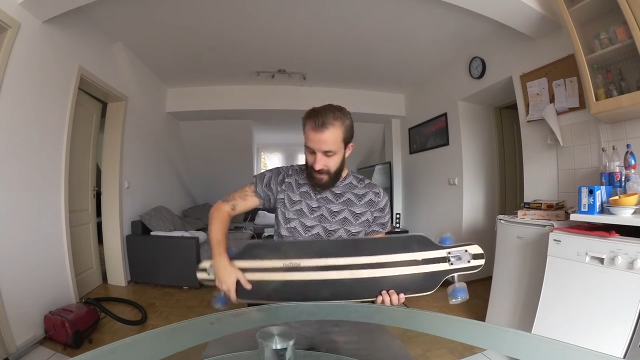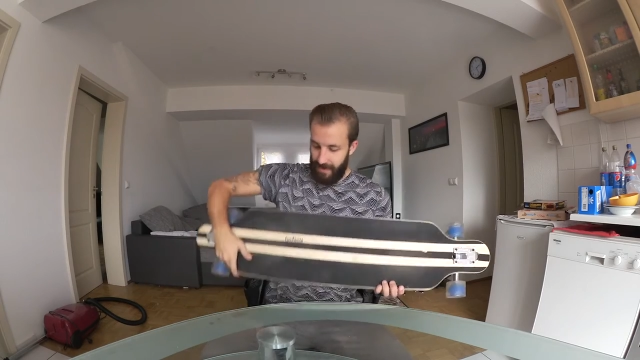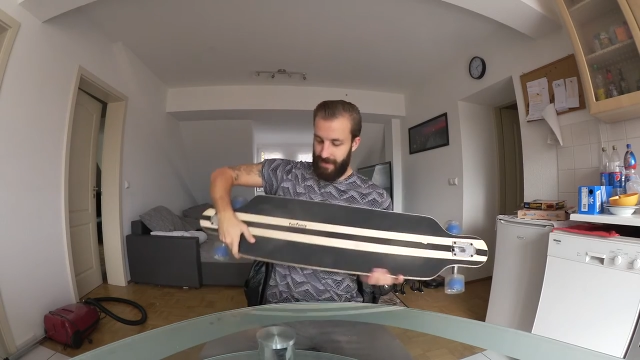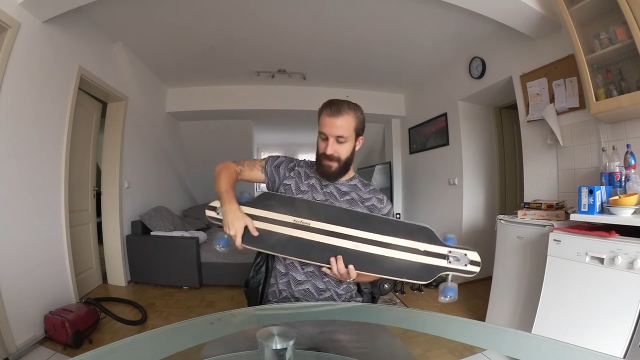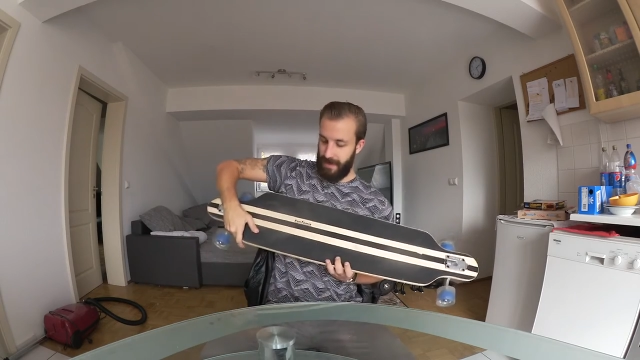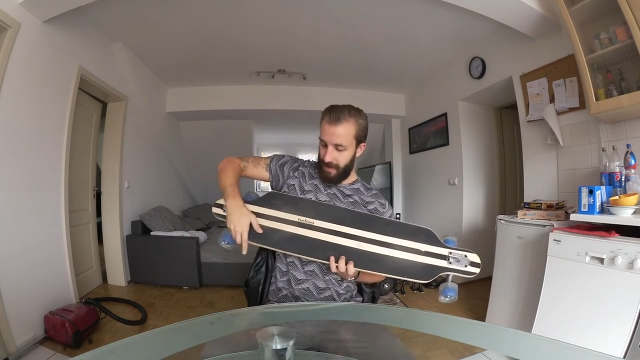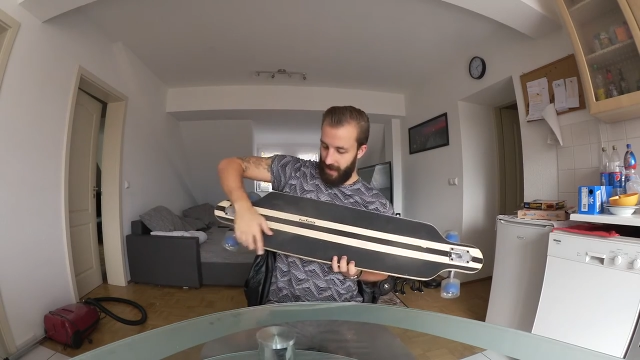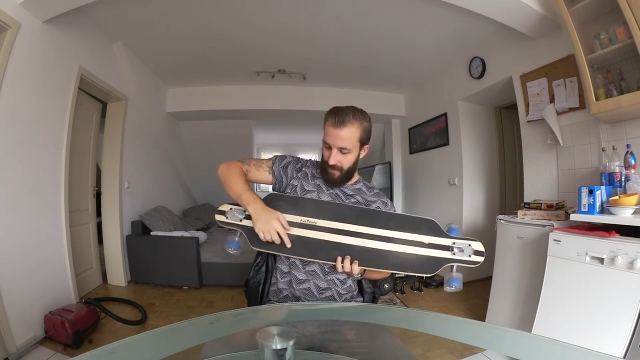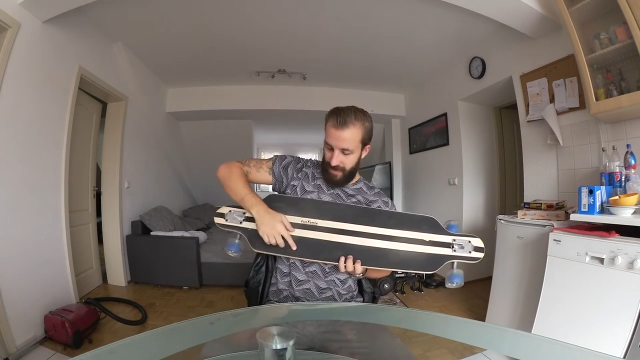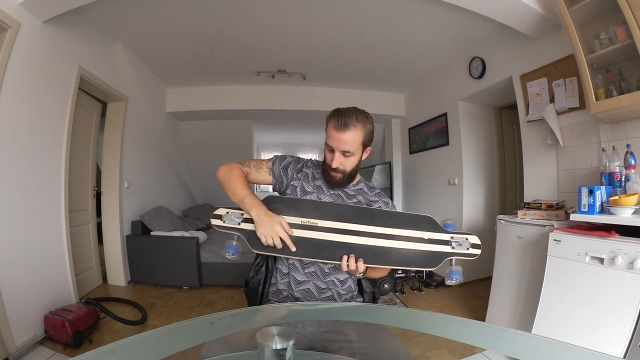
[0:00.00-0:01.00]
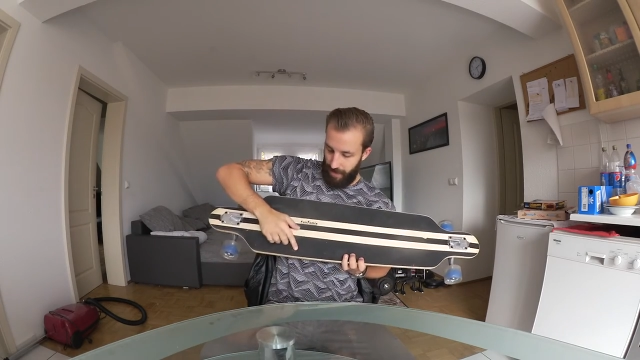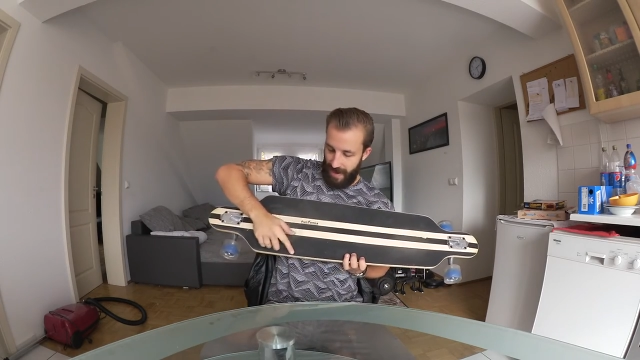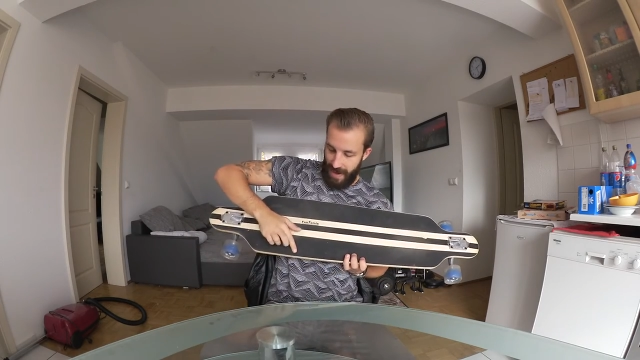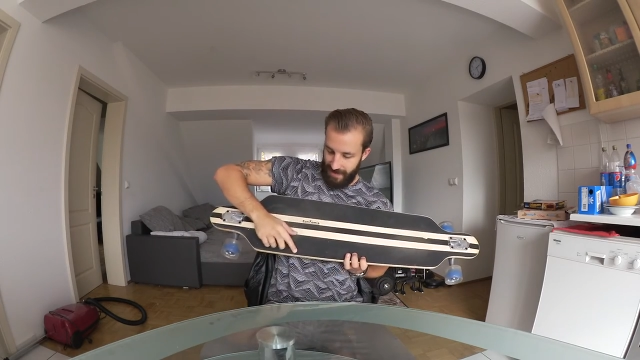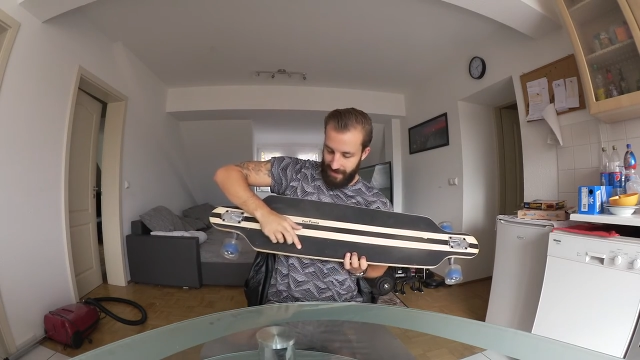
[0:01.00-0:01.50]
Hier zieht es irgendwelche
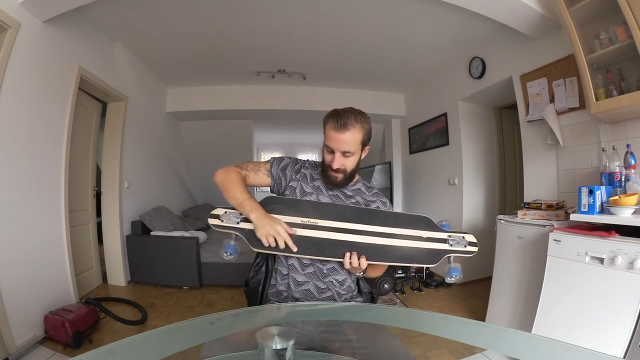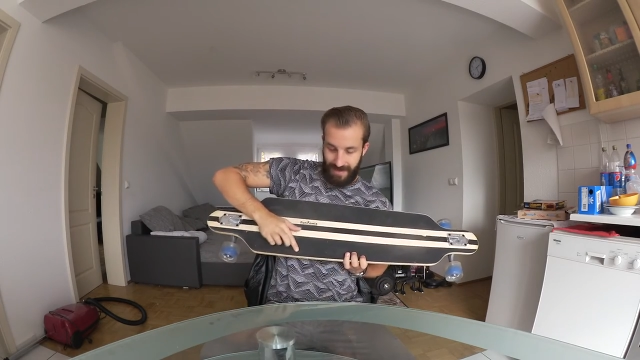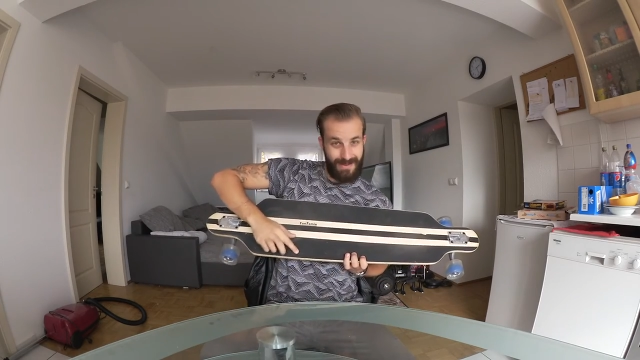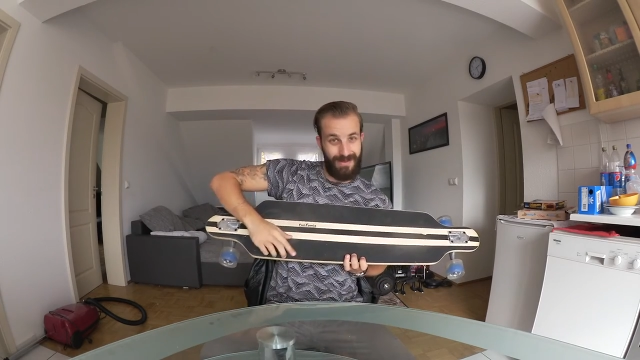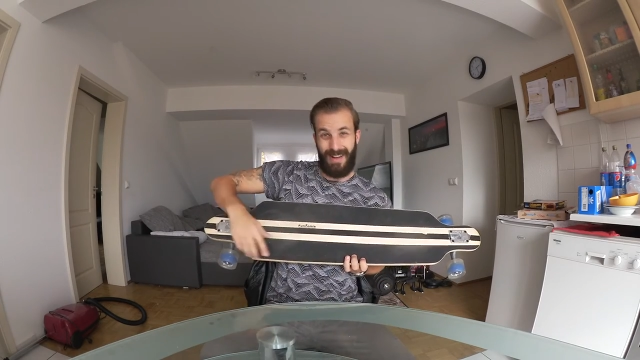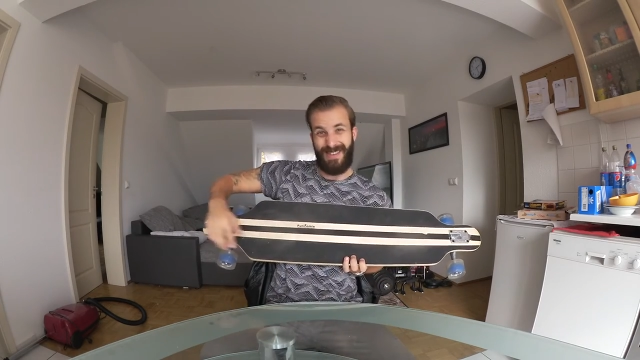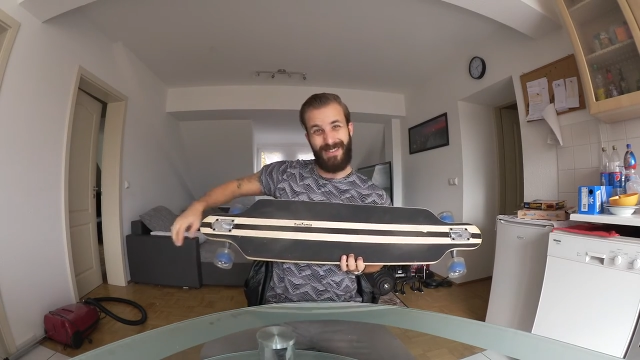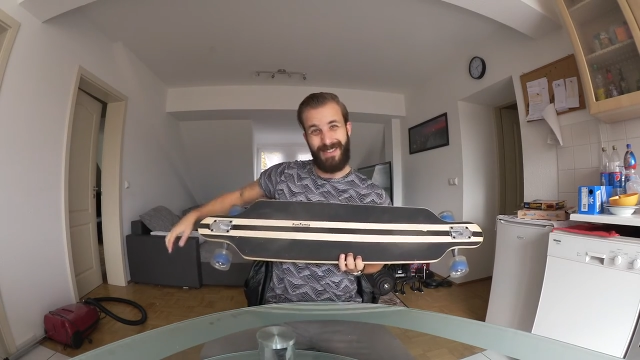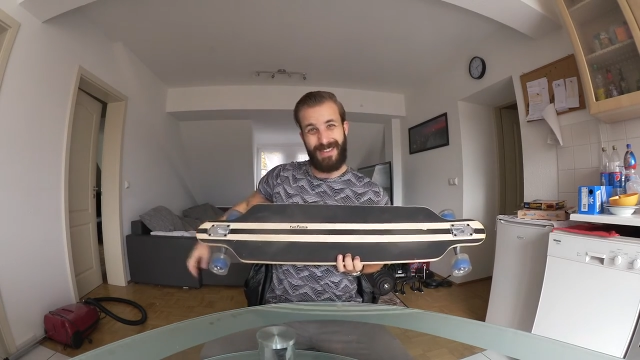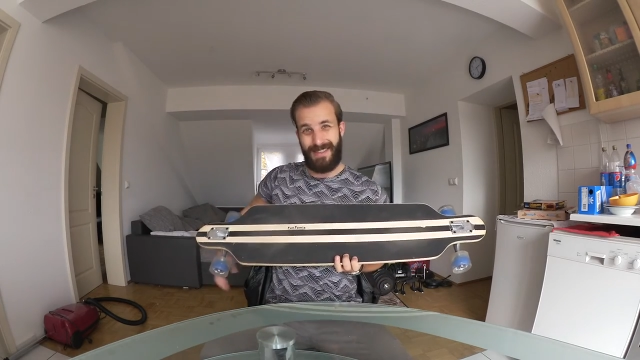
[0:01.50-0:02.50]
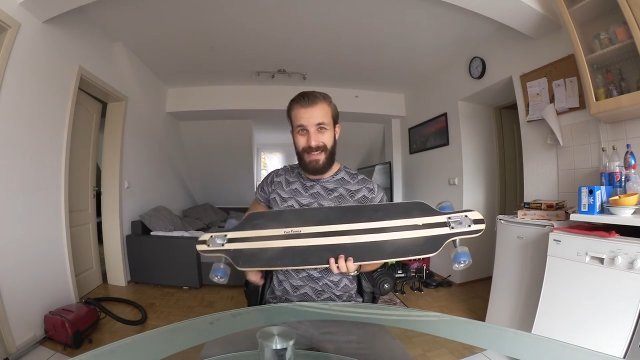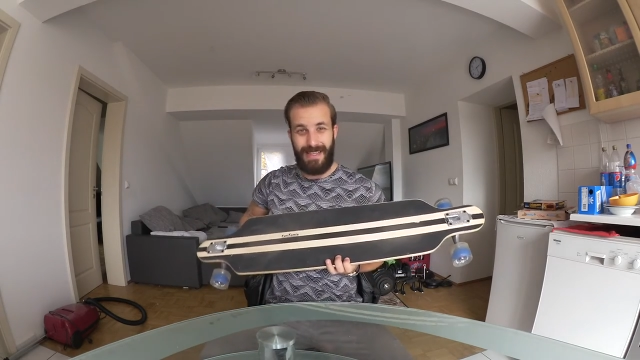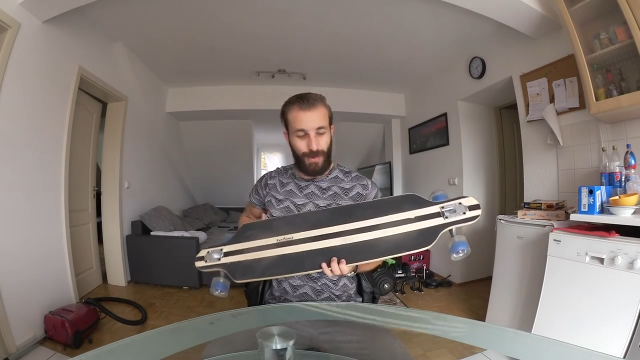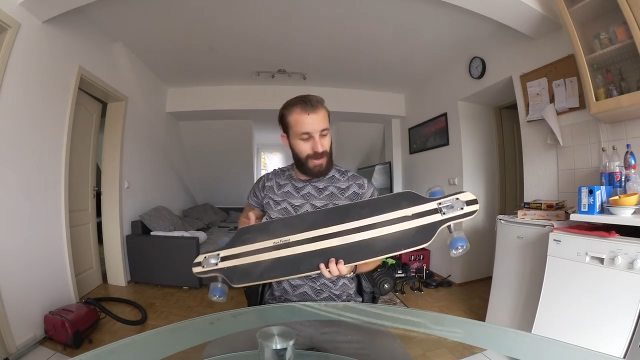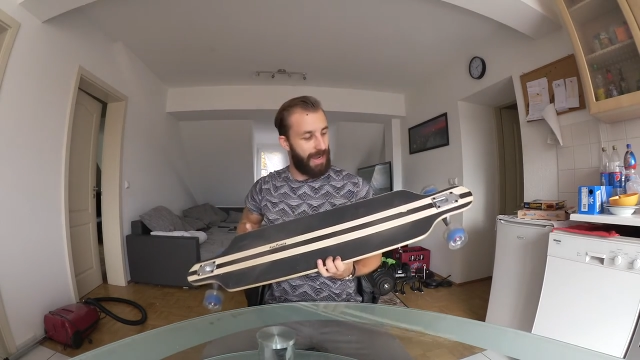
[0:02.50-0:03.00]
Blasen oder so. Also es ist
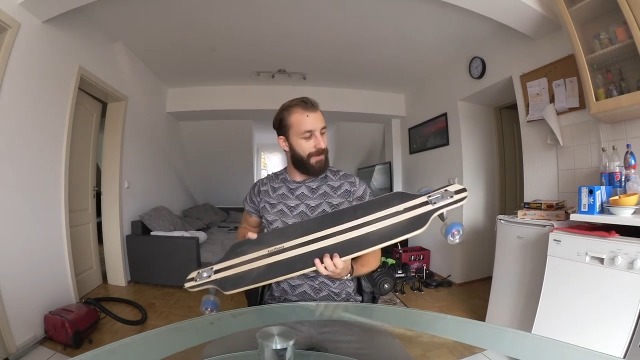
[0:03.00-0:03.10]
nicht so geil